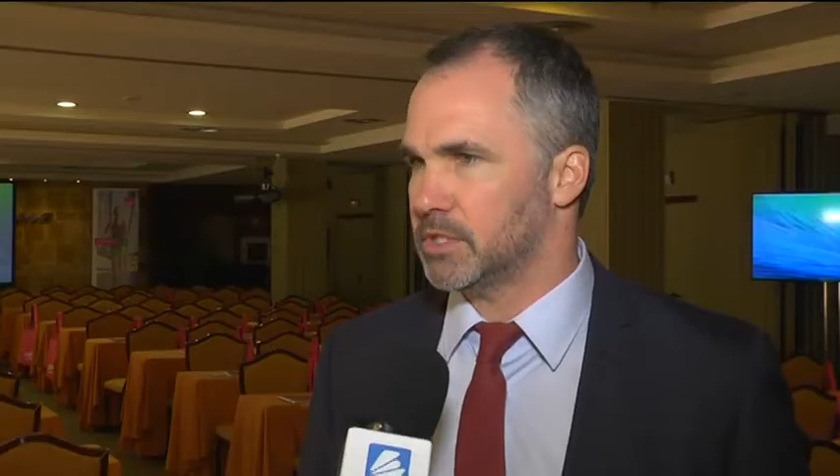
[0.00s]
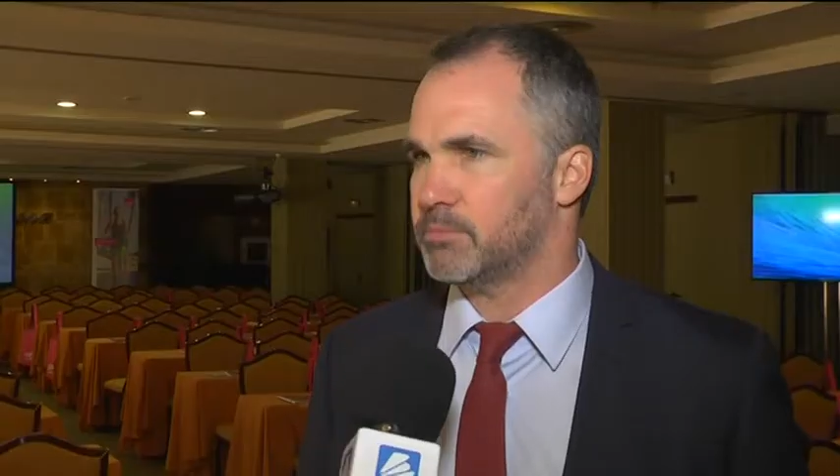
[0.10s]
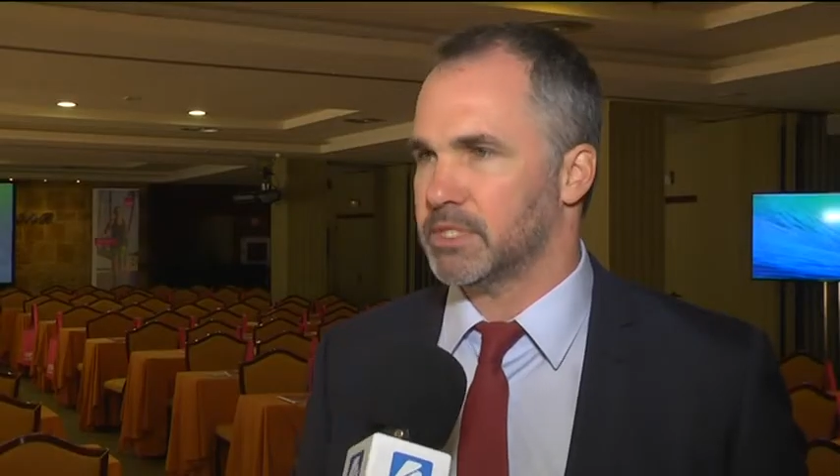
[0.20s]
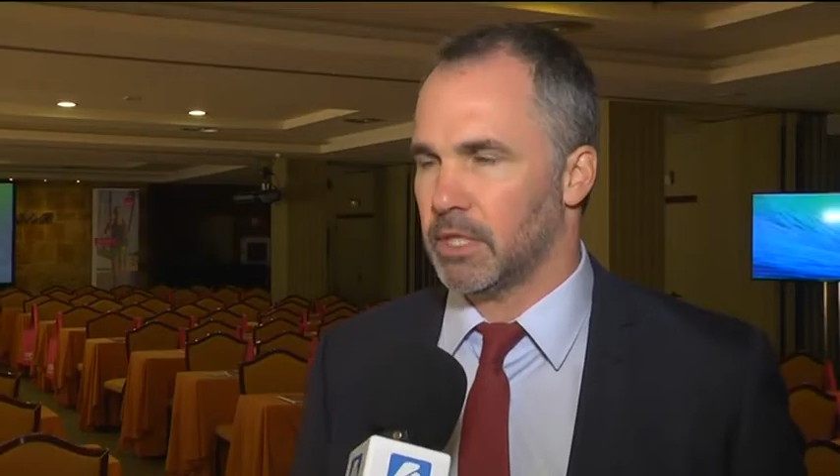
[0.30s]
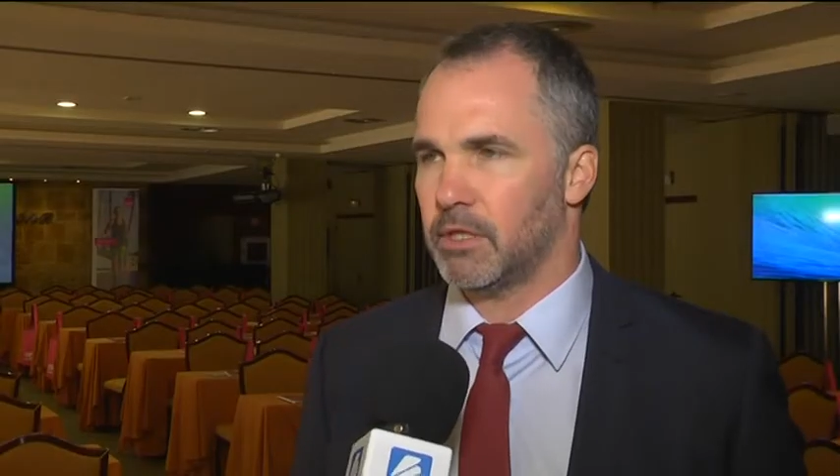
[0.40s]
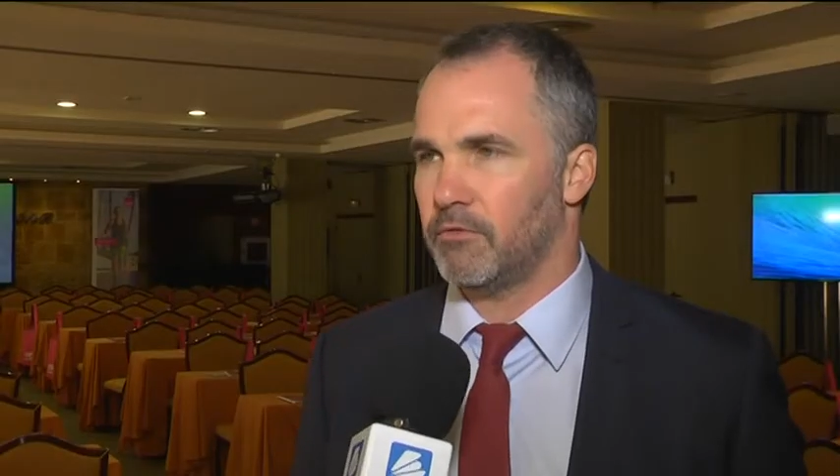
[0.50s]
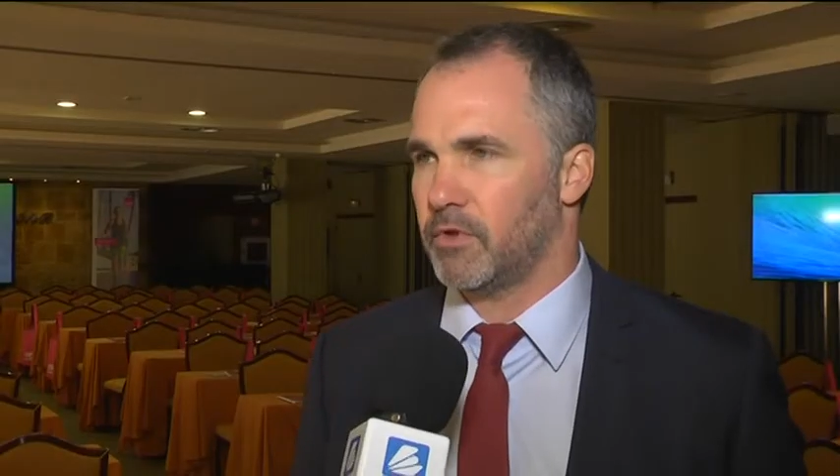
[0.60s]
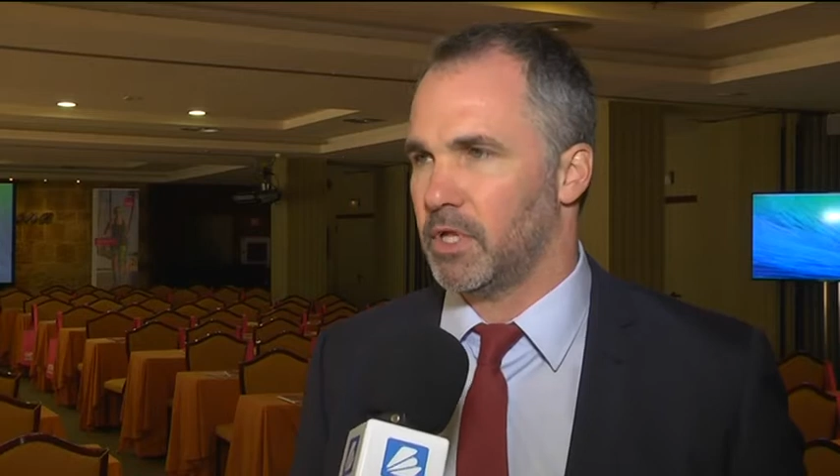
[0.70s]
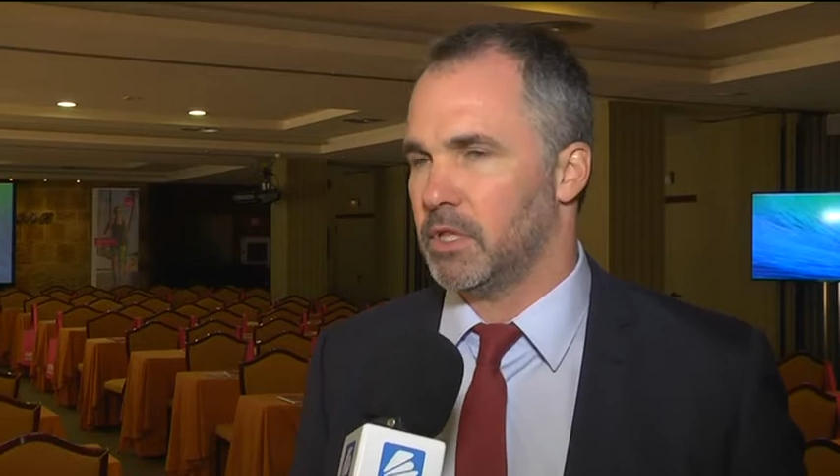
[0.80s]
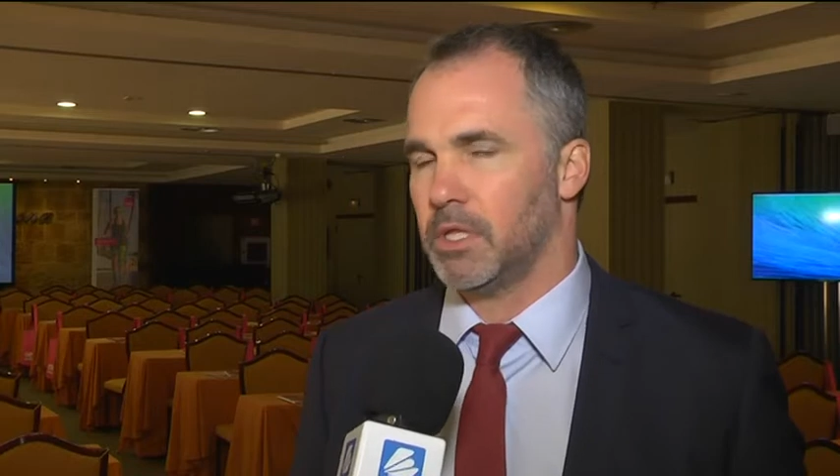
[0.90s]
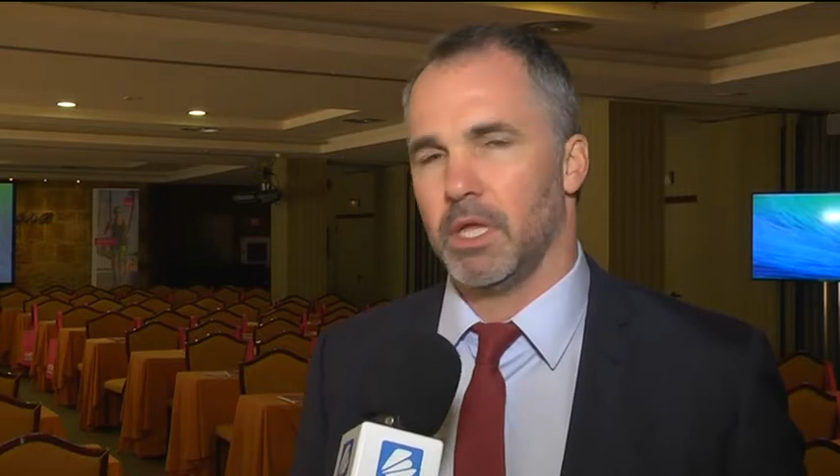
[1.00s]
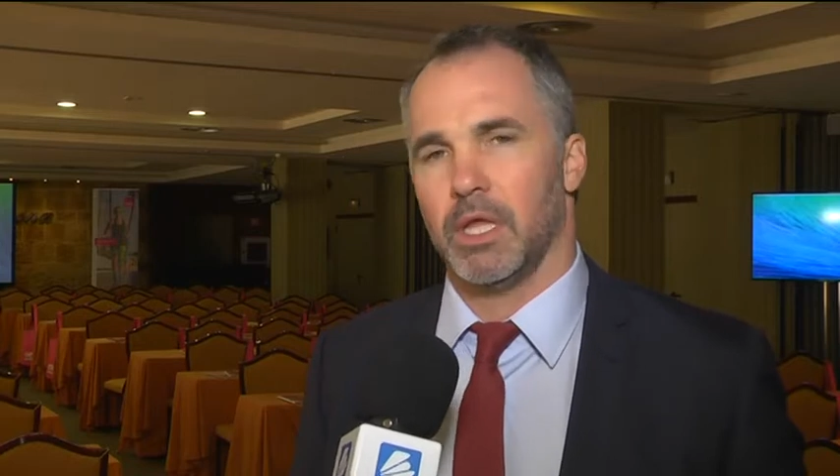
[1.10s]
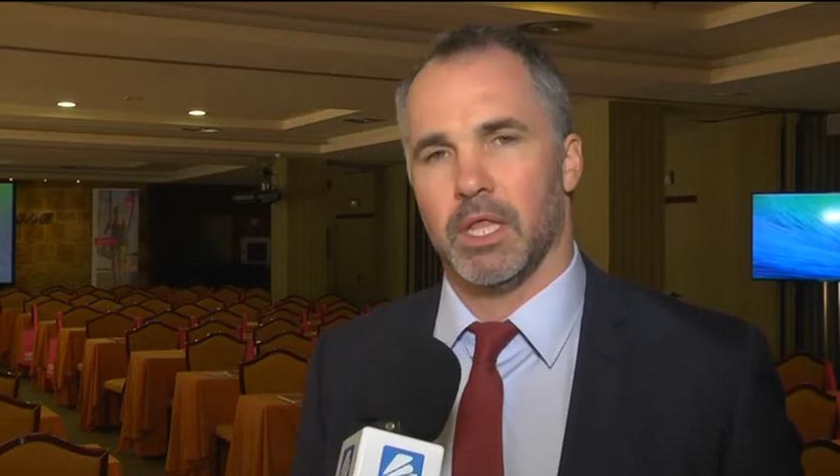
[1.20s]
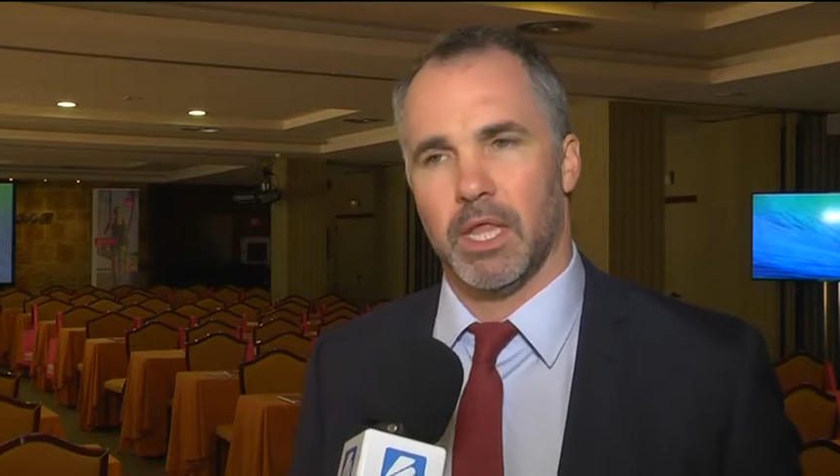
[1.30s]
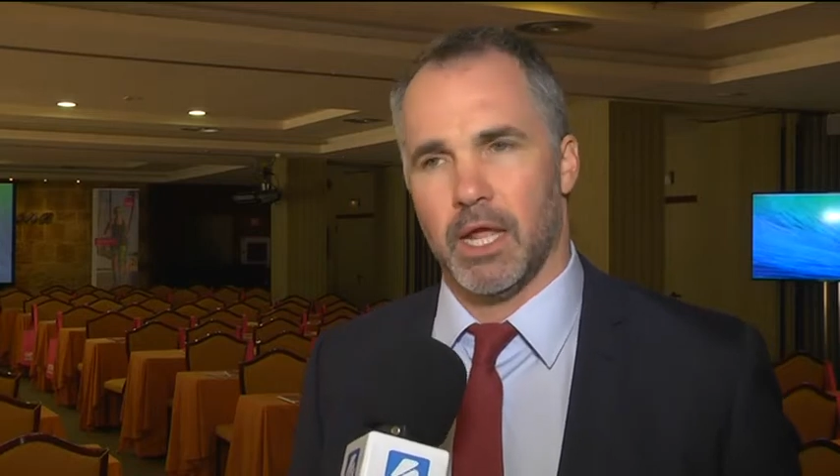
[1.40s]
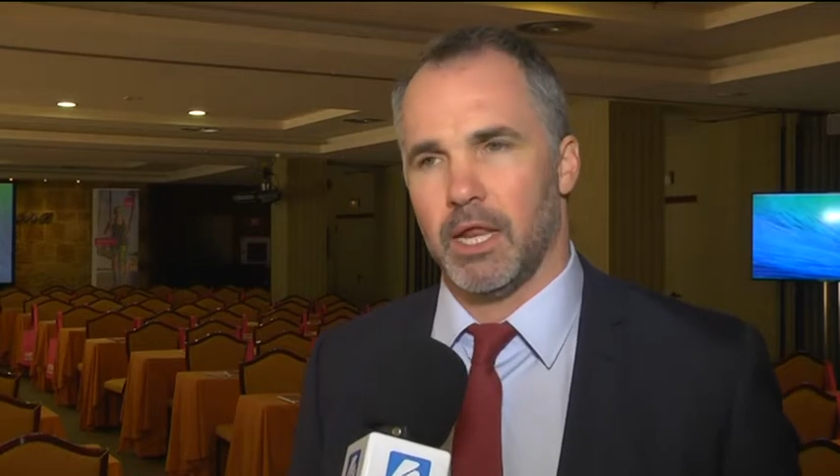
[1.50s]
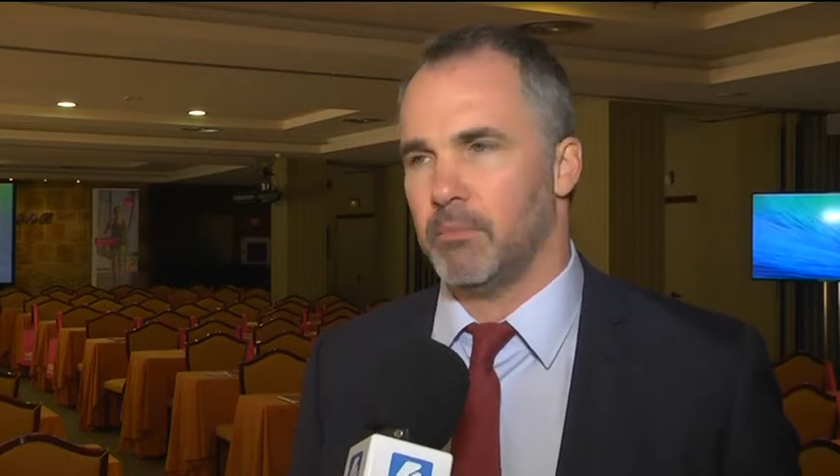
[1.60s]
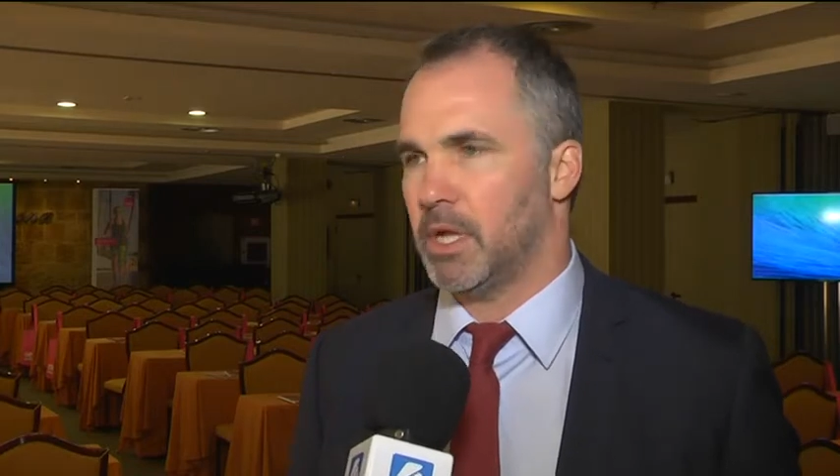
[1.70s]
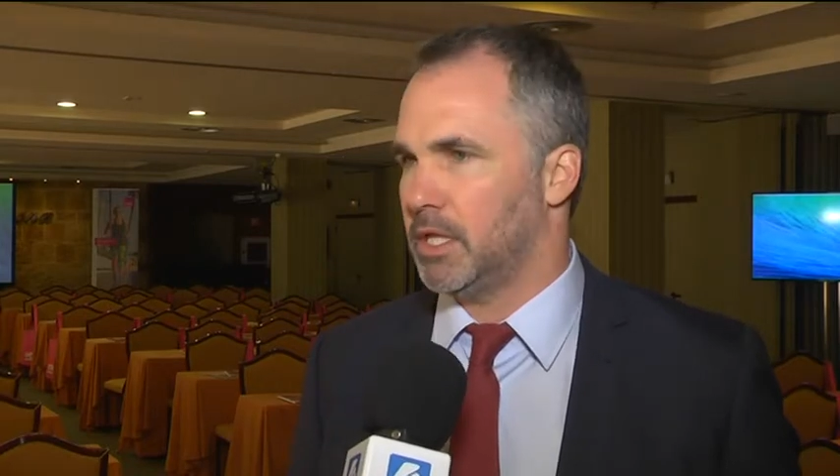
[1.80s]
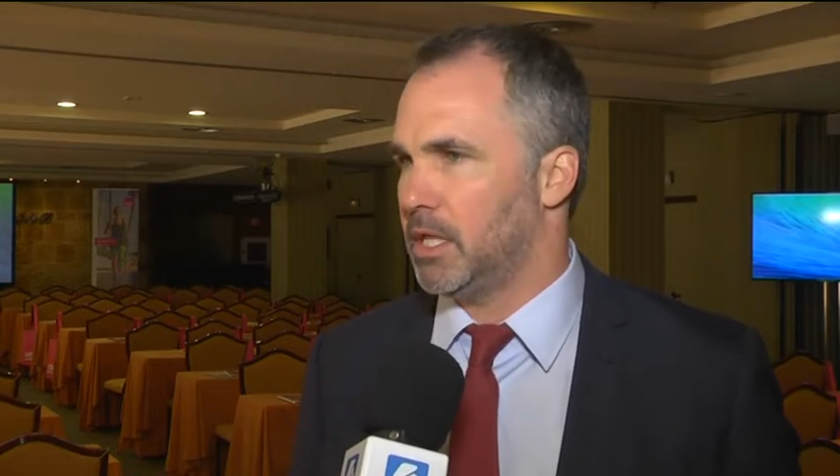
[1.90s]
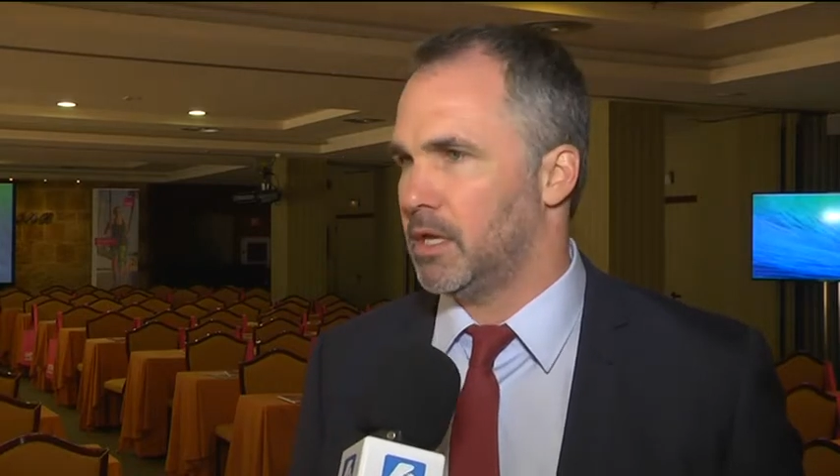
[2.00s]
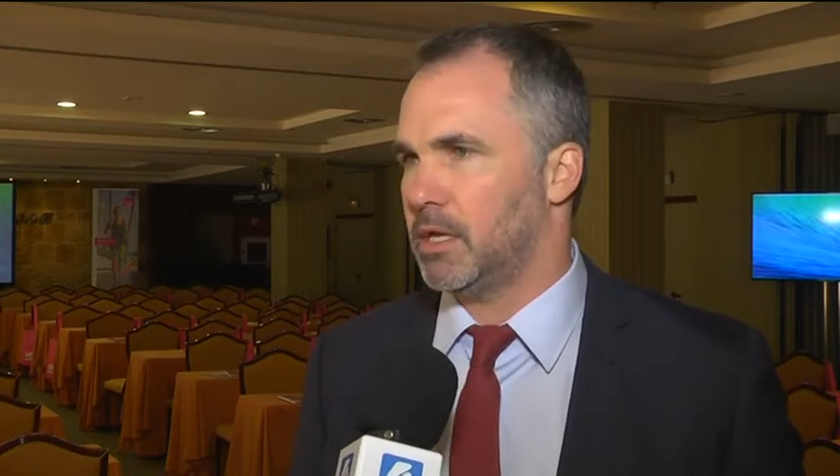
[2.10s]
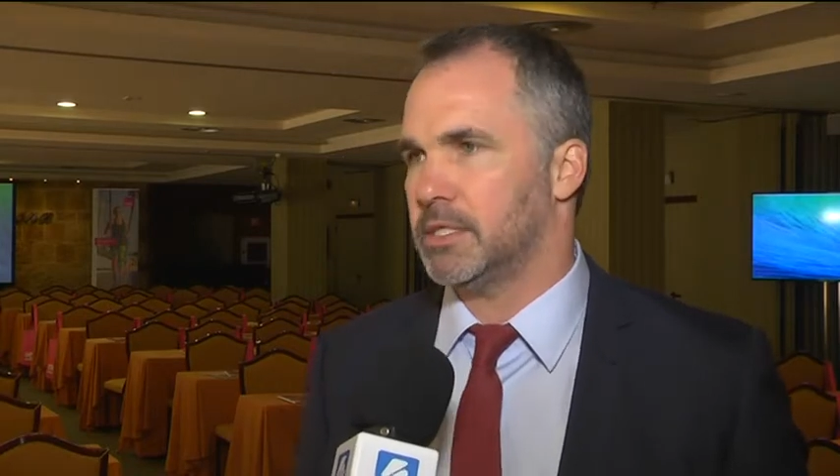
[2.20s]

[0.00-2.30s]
es bastante diferente de Alemania